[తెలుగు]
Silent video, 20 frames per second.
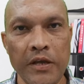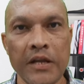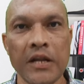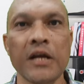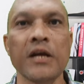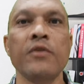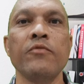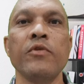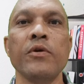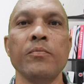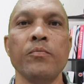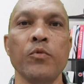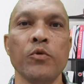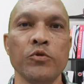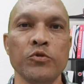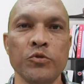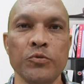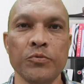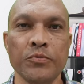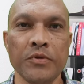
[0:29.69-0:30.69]
ఈ రంగం వైపు
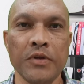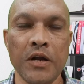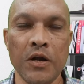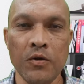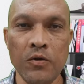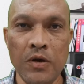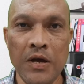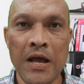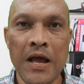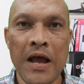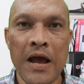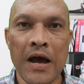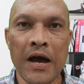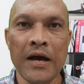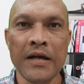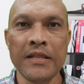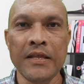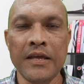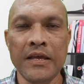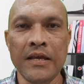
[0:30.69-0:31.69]
మొగ్గు చూపుతున్నాడు
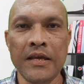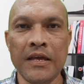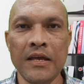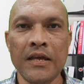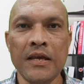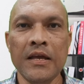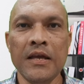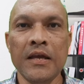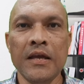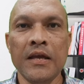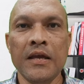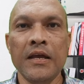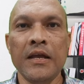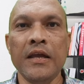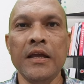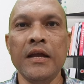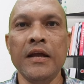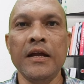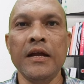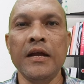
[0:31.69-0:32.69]
అది
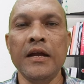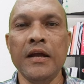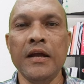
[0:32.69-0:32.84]
ఈ